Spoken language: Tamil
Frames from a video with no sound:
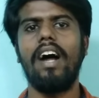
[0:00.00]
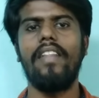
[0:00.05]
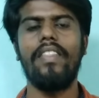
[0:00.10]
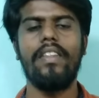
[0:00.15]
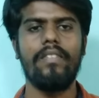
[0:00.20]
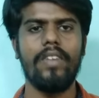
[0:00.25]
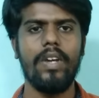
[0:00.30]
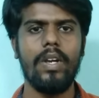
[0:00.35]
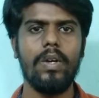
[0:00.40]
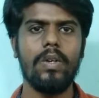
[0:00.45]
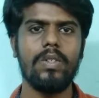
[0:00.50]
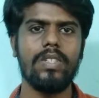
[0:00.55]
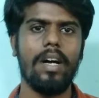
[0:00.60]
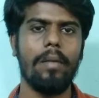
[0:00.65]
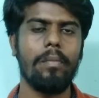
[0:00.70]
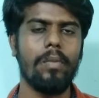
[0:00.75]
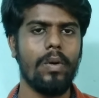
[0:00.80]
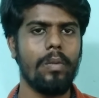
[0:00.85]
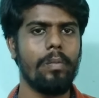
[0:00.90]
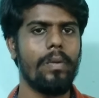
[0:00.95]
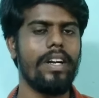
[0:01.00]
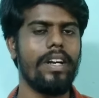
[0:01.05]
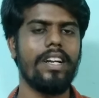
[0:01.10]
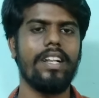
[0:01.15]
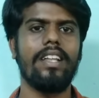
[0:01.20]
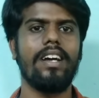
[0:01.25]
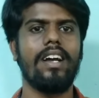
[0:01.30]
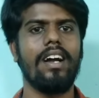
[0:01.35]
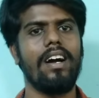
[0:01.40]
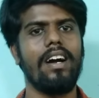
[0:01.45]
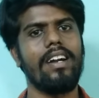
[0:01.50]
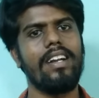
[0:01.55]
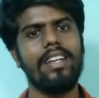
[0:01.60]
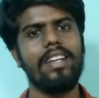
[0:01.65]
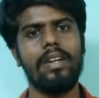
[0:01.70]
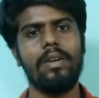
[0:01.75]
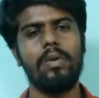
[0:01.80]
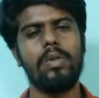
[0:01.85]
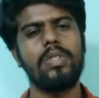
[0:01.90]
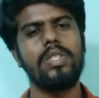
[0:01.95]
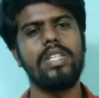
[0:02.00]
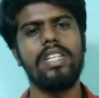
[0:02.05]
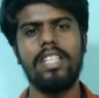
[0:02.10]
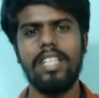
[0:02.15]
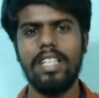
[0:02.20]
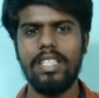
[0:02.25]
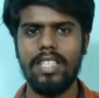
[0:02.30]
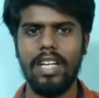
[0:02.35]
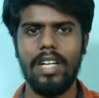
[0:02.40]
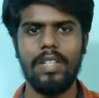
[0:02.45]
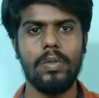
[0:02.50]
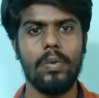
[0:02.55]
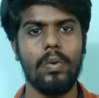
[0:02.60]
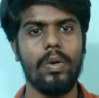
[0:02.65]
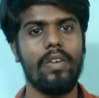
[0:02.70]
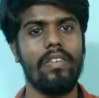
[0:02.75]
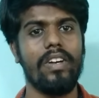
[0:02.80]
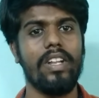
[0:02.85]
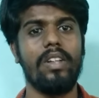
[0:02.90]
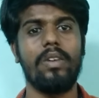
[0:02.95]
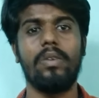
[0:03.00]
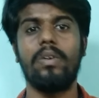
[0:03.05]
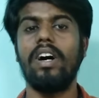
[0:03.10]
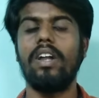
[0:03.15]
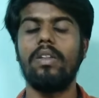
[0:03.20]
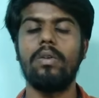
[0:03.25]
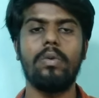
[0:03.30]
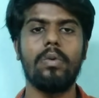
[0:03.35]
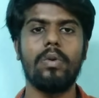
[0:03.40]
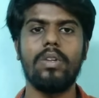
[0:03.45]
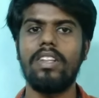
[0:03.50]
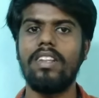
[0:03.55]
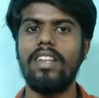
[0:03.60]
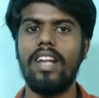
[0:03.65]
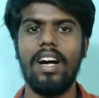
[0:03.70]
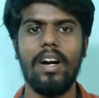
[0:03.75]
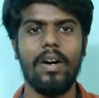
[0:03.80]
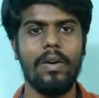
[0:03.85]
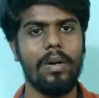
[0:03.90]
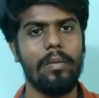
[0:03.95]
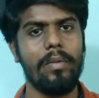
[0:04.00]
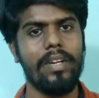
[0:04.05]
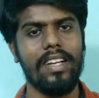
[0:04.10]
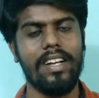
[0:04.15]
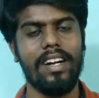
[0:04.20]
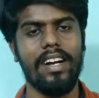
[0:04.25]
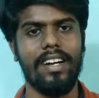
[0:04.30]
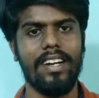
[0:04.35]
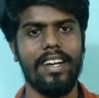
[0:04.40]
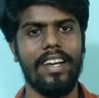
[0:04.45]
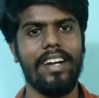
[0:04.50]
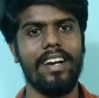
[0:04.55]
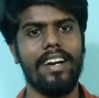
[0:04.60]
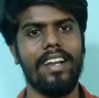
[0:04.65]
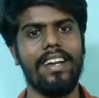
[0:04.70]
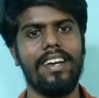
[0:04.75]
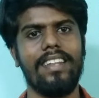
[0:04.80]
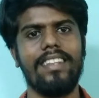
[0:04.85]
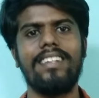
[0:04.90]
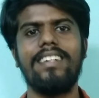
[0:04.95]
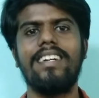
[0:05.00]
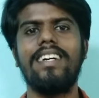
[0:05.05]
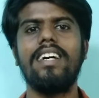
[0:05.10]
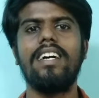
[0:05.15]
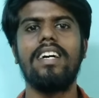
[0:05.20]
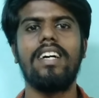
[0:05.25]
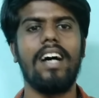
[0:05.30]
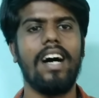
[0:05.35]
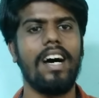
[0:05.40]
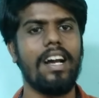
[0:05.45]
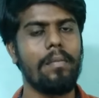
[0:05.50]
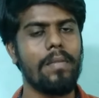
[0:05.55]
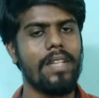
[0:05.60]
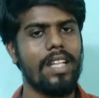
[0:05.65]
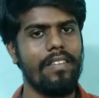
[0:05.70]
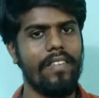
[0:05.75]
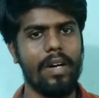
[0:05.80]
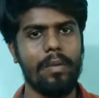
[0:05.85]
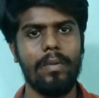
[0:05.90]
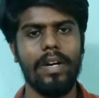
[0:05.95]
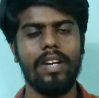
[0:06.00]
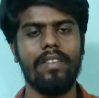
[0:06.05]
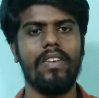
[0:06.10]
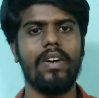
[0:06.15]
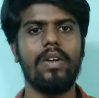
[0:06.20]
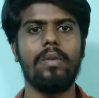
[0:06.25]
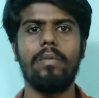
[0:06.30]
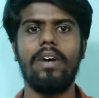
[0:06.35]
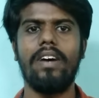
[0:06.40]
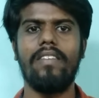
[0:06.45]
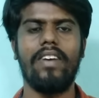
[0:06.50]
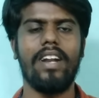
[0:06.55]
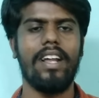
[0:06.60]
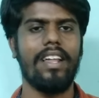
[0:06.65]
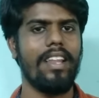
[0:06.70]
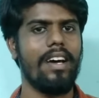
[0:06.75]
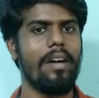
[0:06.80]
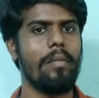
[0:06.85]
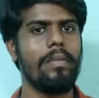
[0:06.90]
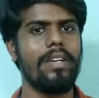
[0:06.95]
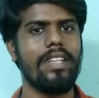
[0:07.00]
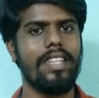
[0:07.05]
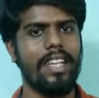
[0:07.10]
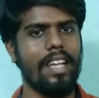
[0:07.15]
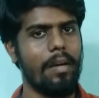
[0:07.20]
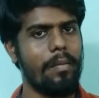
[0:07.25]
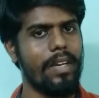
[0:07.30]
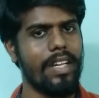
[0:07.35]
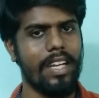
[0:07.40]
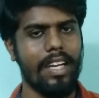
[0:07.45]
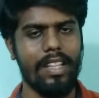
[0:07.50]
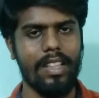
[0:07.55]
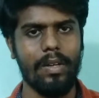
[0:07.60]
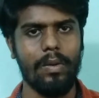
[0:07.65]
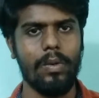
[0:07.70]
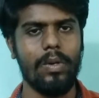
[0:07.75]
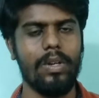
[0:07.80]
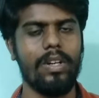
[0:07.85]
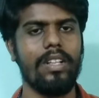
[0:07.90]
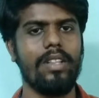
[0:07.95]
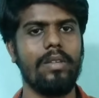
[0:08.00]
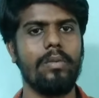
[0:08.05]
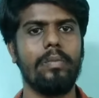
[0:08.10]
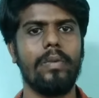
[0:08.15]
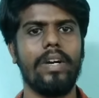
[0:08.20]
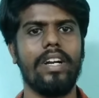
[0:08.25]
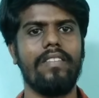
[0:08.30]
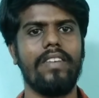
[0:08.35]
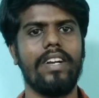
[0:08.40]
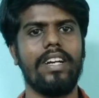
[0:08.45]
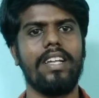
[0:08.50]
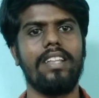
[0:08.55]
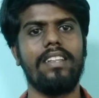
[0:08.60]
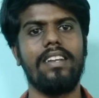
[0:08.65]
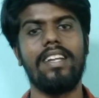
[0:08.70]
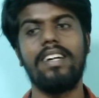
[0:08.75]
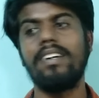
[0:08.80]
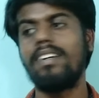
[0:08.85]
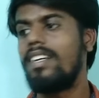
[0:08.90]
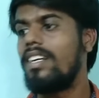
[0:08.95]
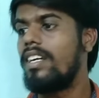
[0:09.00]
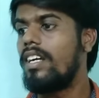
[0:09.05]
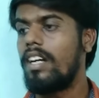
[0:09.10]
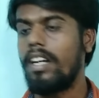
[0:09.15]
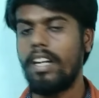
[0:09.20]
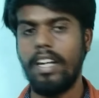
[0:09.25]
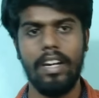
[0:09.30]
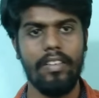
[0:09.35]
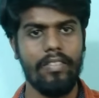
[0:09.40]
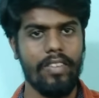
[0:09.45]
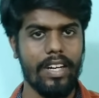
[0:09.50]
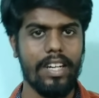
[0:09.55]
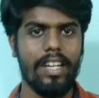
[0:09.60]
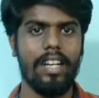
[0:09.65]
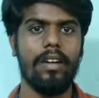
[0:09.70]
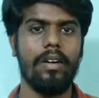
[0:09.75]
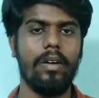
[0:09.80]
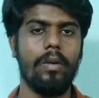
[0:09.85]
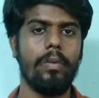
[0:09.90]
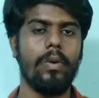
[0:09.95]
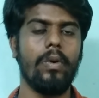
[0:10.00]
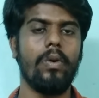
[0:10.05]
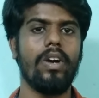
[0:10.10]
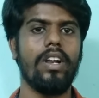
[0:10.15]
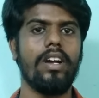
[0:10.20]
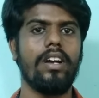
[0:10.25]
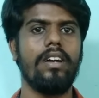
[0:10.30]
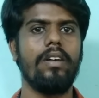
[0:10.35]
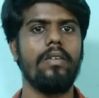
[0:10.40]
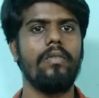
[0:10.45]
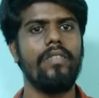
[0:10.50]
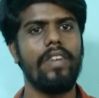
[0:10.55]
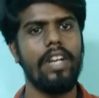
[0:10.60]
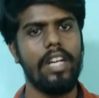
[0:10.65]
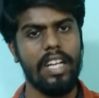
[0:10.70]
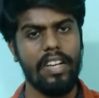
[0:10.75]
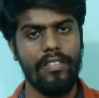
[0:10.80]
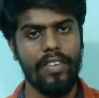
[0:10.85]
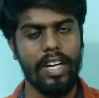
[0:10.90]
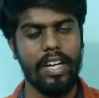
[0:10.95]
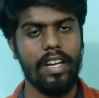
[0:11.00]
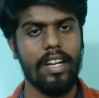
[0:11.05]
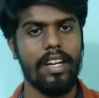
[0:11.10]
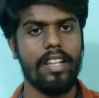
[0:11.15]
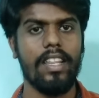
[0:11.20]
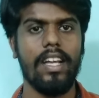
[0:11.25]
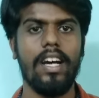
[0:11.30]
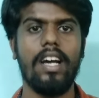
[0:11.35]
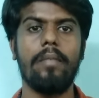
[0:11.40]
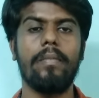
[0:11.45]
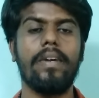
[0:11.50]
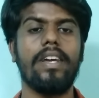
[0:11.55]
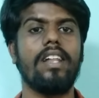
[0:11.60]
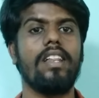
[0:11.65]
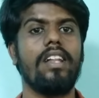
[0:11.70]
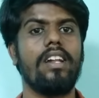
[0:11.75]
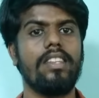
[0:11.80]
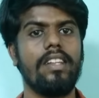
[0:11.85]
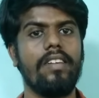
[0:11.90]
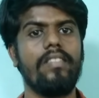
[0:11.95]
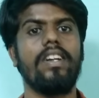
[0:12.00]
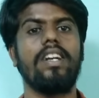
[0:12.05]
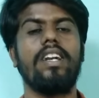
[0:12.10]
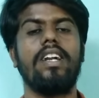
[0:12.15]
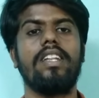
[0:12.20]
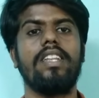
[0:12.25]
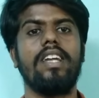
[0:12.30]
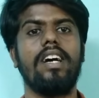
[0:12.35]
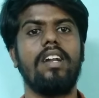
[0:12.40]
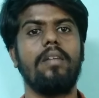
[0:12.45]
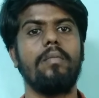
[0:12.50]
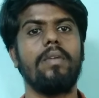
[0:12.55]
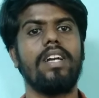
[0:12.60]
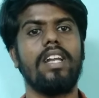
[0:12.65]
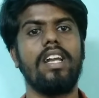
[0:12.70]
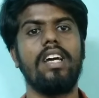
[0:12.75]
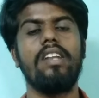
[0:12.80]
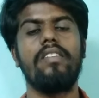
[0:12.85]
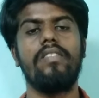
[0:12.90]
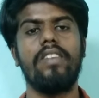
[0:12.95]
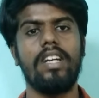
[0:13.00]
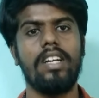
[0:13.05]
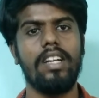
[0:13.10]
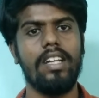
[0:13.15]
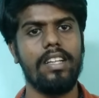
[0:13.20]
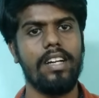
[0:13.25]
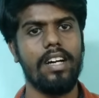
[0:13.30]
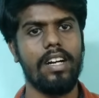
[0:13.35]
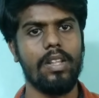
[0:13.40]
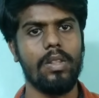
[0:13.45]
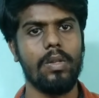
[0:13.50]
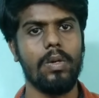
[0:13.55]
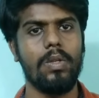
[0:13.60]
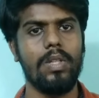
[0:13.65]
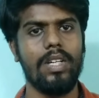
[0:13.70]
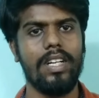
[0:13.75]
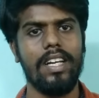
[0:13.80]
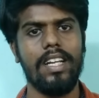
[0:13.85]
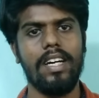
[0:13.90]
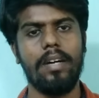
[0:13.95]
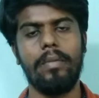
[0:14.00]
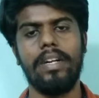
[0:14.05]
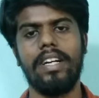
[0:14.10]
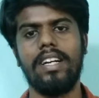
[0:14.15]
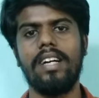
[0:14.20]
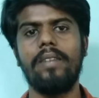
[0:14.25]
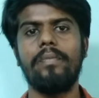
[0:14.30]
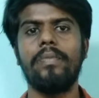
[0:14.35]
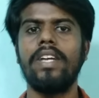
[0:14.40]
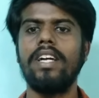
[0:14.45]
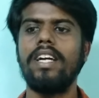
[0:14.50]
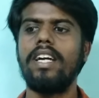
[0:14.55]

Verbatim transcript: அந்த வீடியோஸ் அப்லோட் பண்ணுறதுக்காக நீங்கள் ஒரு சின்ன சார்ஜ் கொடுக்க வேண்டியது இருக்கும் அதுவும் கொடுத்து தான் ஆகணும் அப்படிங்கிற கட்டாயம் கிடையாது ஆரம்பத்தில் வருமானம் வருமா வராதா அப்படின்னு தெரியாமல் நீங்கள் எந்த ஒரு இதுவும் பண்ண வேண்டியதில்லை இன்ஃபேக்ட் இப்போ உங்களுக்கு நீங்கள் வீட்டில் இருந்தே ஆரம்பிக்கிறதா இருந்தால் வீட்டில் இருந்தே ஆரம்பிக்கலாம் இல்லை வீட்டில் அதுக்கான தோதி இல்லை அப்படின்னா